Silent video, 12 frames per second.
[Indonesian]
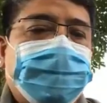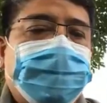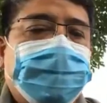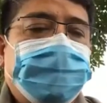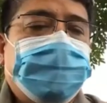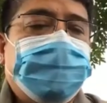
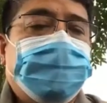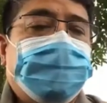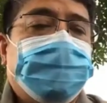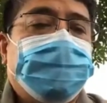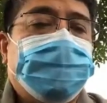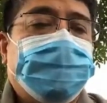
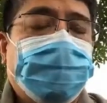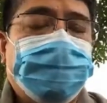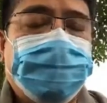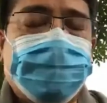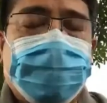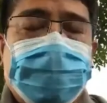Nebukadnezar.
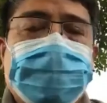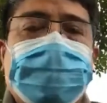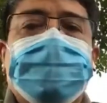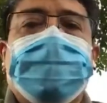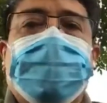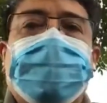
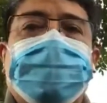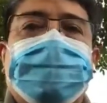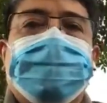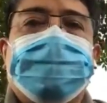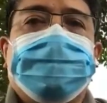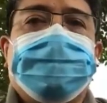
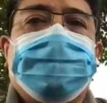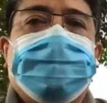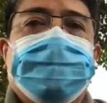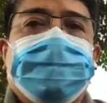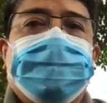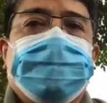Dia juga
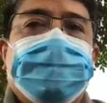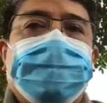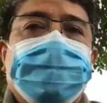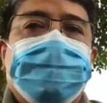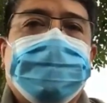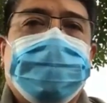pernah
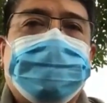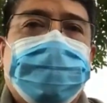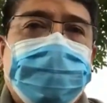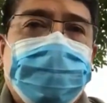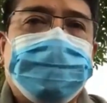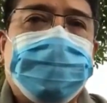bermimpi,
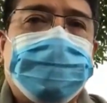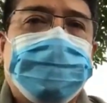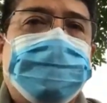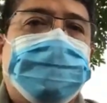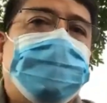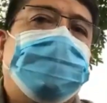
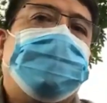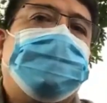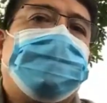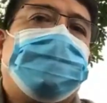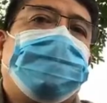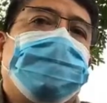
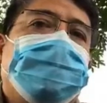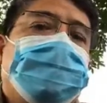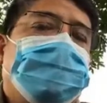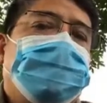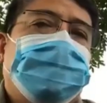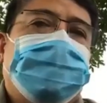tetapi dia
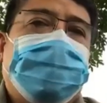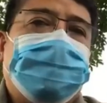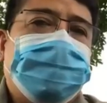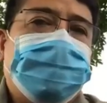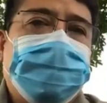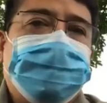bilang,
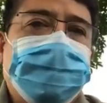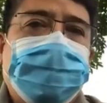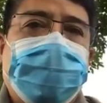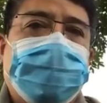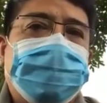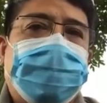aku
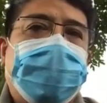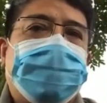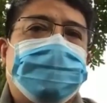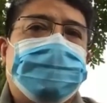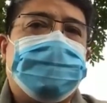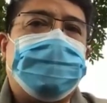tidak akan
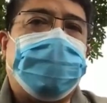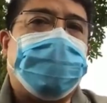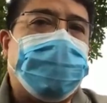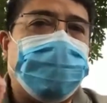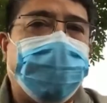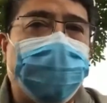ngomong
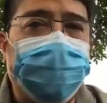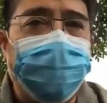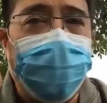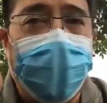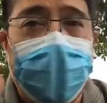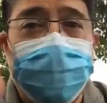apa
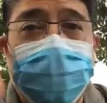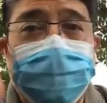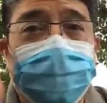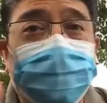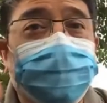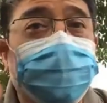mimpinya,
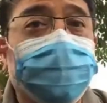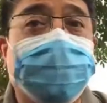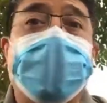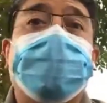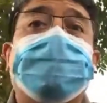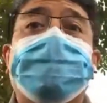
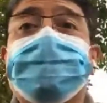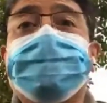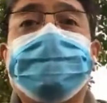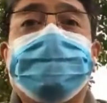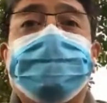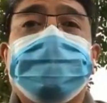
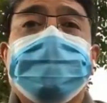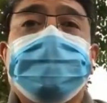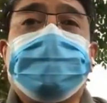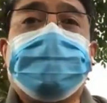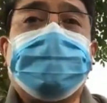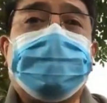tolong
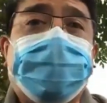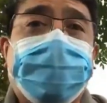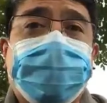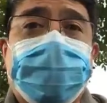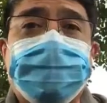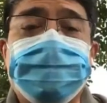kamu beritahu
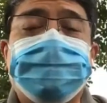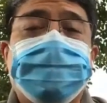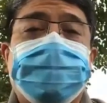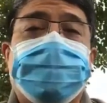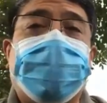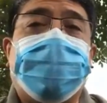apa
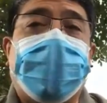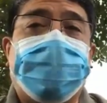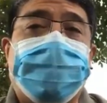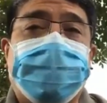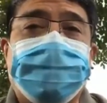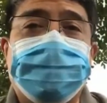mimpinya
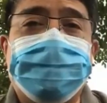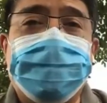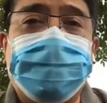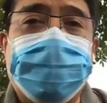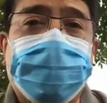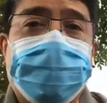dan
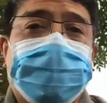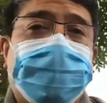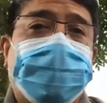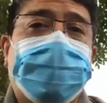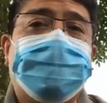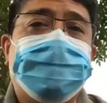kemudian artinya
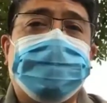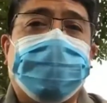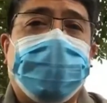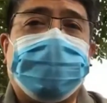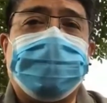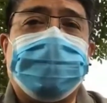itu lebih
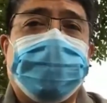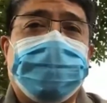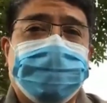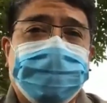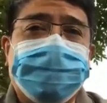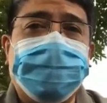gila
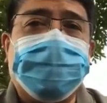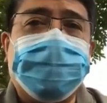lagi